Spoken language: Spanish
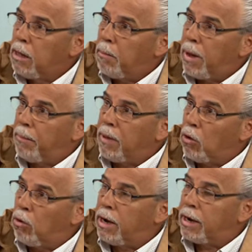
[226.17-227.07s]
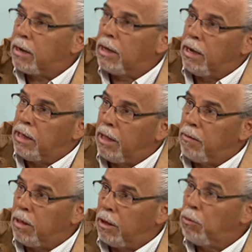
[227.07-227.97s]
para mejorar calidad de
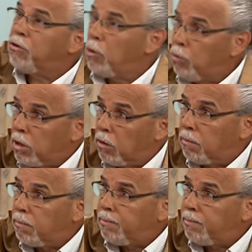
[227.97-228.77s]
vida. No es el único.